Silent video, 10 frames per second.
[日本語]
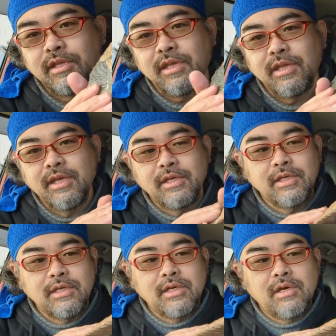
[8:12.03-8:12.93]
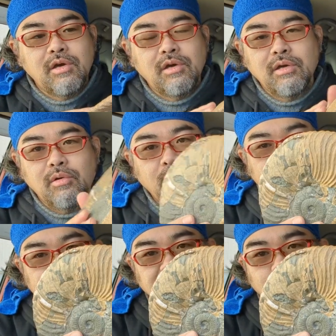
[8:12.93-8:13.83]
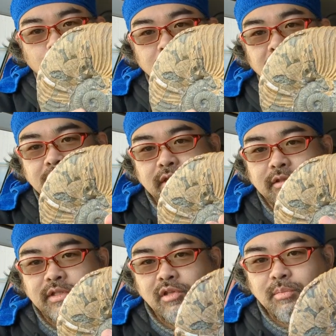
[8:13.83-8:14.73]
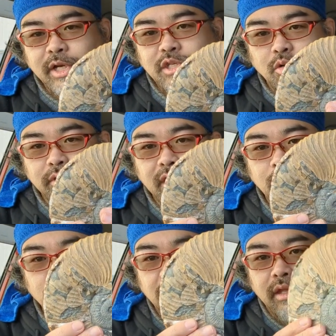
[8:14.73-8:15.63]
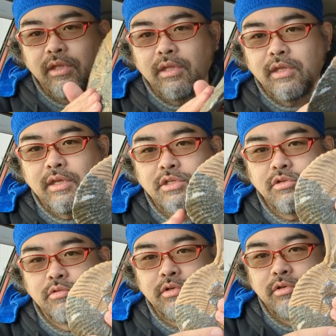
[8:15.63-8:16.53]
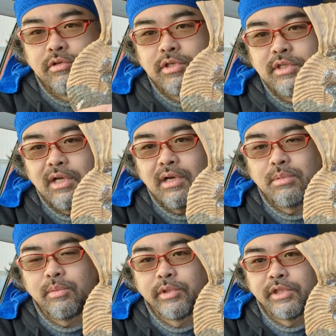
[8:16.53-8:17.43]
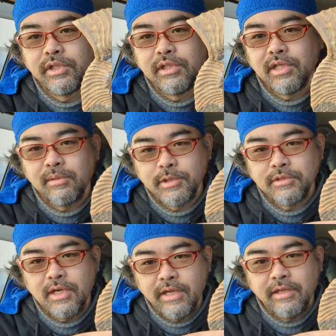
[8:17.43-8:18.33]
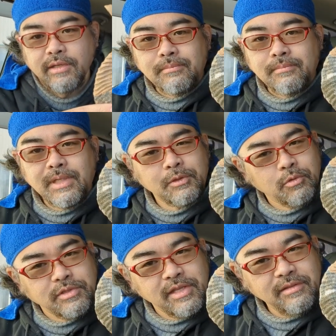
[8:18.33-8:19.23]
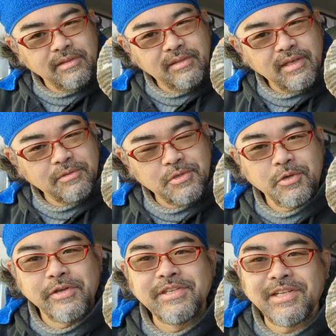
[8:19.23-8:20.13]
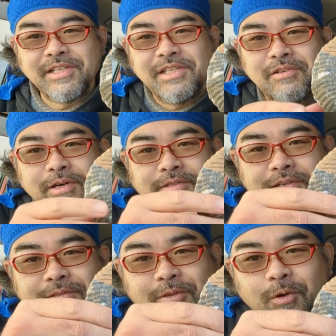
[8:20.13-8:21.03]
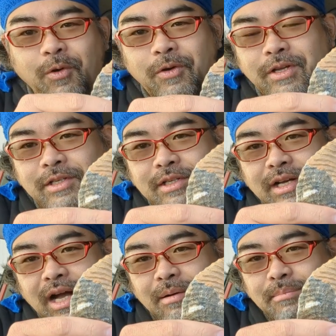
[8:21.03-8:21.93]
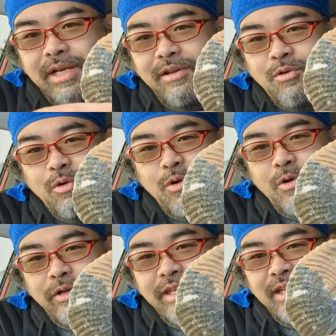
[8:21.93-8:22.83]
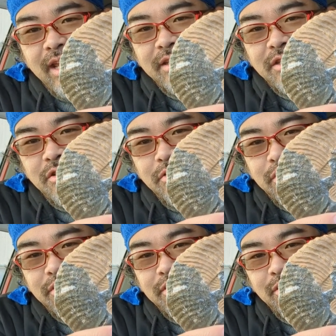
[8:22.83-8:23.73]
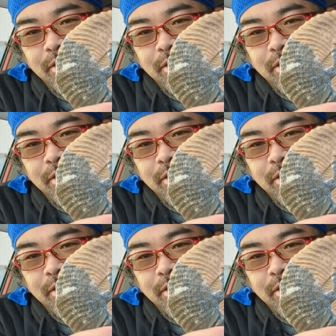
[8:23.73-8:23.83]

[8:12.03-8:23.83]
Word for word: て青形が残ってなかったんですけど、まあ、一応粘土で、えー、修復した部分になります、はい、あのセンターの職員さんに言わせるとあんまりこう綺麗に修復する